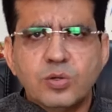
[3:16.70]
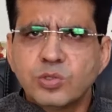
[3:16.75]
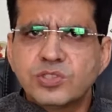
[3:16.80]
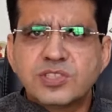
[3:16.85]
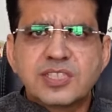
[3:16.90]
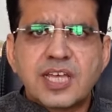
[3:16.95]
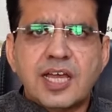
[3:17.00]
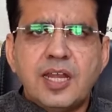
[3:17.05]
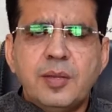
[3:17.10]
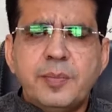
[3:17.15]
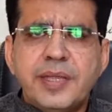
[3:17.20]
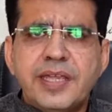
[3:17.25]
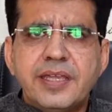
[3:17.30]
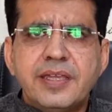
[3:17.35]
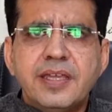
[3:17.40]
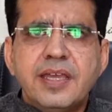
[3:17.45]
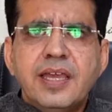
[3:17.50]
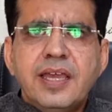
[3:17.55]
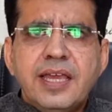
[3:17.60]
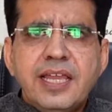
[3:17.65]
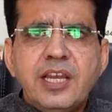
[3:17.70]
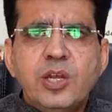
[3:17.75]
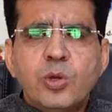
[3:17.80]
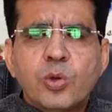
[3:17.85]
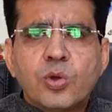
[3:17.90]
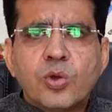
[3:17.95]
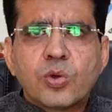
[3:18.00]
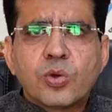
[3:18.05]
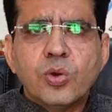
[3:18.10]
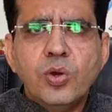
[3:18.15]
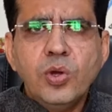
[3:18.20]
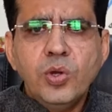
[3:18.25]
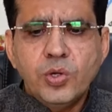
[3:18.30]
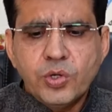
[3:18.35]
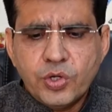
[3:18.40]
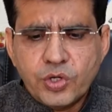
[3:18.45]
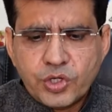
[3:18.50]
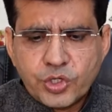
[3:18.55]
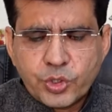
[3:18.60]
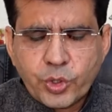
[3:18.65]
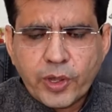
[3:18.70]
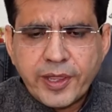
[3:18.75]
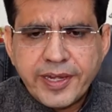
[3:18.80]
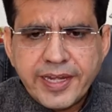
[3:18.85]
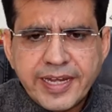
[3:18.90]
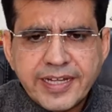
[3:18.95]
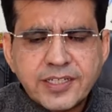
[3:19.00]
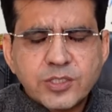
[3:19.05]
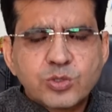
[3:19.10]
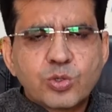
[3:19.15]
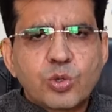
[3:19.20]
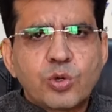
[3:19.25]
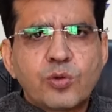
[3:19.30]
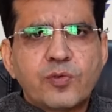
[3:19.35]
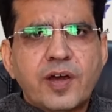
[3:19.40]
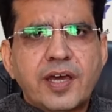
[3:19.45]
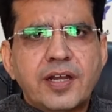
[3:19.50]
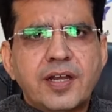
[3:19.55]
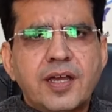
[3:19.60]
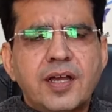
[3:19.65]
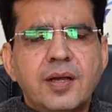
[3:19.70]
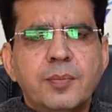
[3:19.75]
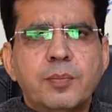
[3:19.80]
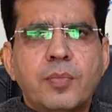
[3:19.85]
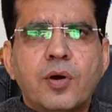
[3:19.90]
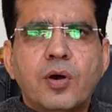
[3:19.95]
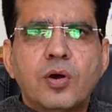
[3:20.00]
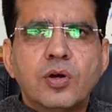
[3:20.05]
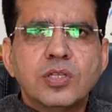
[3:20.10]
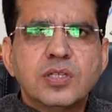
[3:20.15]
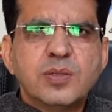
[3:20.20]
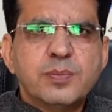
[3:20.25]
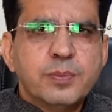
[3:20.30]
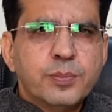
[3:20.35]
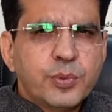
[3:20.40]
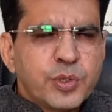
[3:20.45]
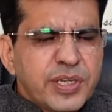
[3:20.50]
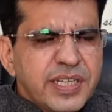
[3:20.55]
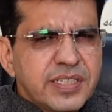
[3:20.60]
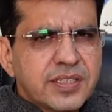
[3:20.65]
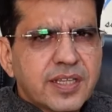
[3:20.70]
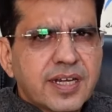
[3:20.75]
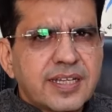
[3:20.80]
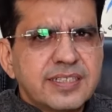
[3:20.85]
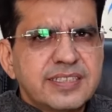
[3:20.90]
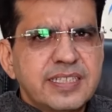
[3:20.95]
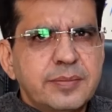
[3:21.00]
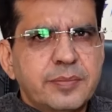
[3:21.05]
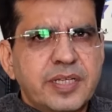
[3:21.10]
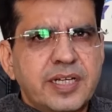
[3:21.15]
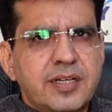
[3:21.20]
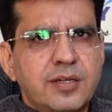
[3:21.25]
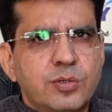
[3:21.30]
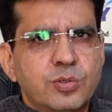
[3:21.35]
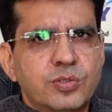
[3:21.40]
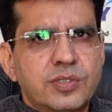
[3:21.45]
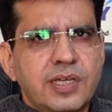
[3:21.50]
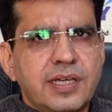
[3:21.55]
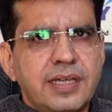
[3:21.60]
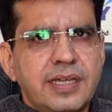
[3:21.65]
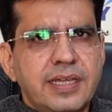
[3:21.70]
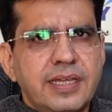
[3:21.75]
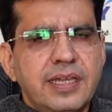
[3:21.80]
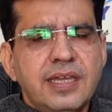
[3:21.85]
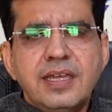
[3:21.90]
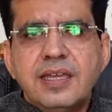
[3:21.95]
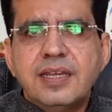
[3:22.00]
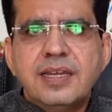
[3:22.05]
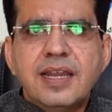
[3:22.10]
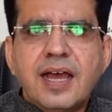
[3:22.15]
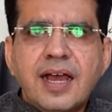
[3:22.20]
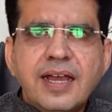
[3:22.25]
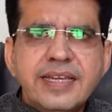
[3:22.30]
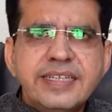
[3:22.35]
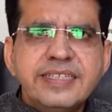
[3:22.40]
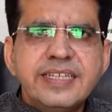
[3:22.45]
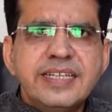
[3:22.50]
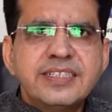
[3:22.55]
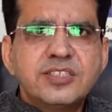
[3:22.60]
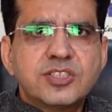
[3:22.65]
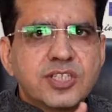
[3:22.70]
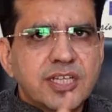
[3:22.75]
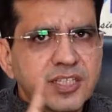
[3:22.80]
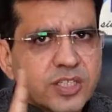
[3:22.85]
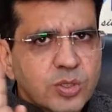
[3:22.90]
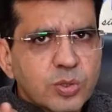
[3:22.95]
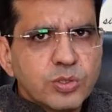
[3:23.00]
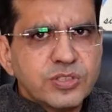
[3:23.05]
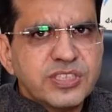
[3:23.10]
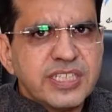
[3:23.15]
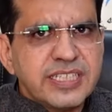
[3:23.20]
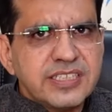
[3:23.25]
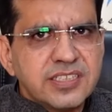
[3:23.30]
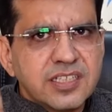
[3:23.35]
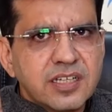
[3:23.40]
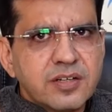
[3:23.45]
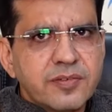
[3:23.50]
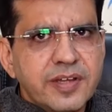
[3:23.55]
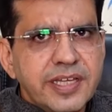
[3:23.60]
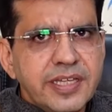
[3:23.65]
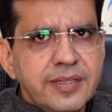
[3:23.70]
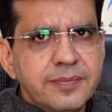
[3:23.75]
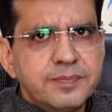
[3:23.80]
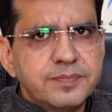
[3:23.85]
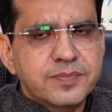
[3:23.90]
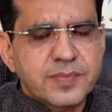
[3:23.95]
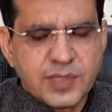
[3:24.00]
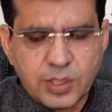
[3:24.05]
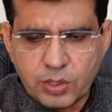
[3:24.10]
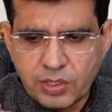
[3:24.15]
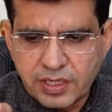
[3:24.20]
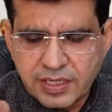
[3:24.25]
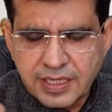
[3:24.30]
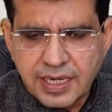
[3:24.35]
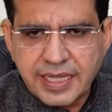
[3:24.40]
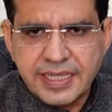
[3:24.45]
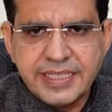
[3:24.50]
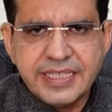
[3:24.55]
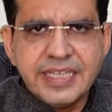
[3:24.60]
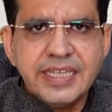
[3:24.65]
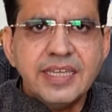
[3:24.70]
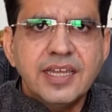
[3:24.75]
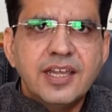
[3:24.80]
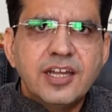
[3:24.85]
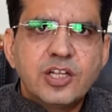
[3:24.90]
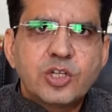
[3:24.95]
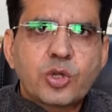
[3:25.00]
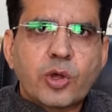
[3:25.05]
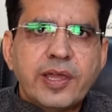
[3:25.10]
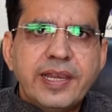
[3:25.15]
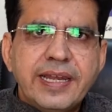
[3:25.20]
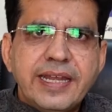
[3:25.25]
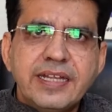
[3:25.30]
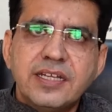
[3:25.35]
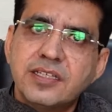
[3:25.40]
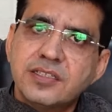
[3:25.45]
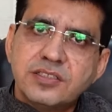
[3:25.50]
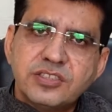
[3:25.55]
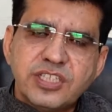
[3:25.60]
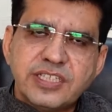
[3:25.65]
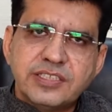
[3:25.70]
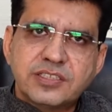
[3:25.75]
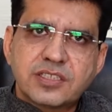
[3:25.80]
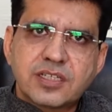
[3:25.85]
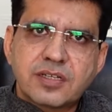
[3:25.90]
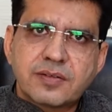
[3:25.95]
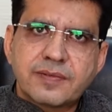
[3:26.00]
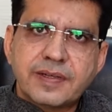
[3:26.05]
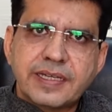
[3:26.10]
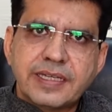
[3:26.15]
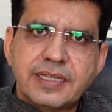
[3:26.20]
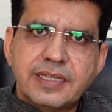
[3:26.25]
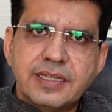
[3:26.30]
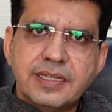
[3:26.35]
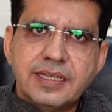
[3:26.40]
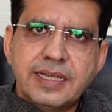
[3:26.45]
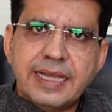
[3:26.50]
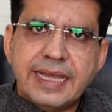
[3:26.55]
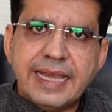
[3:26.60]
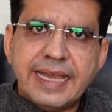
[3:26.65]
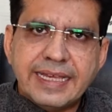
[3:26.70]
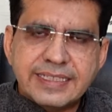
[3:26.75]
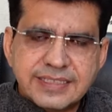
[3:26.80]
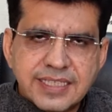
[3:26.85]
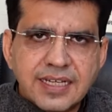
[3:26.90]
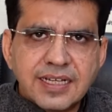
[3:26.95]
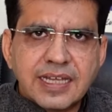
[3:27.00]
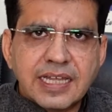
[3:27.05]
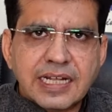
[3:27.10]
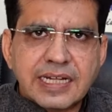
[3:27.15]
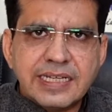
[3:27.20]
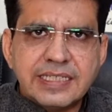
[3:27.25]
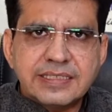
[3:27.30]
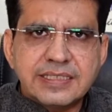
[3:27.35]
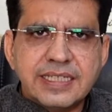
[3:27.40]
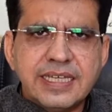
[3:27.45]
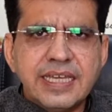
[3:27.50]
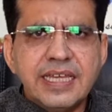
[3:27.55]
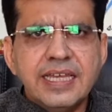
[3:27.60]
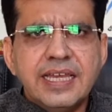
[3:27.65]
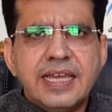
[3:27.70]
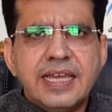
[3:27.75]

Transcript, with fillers: उस साल में इन लोगों को टॉयलेट तोड़वाना बहुत बुरी तरह से मना होता है ना ही ये छत को चेंज करवाएं और ना ही टॉयलेट चेंज करवाएं ऐसा करने से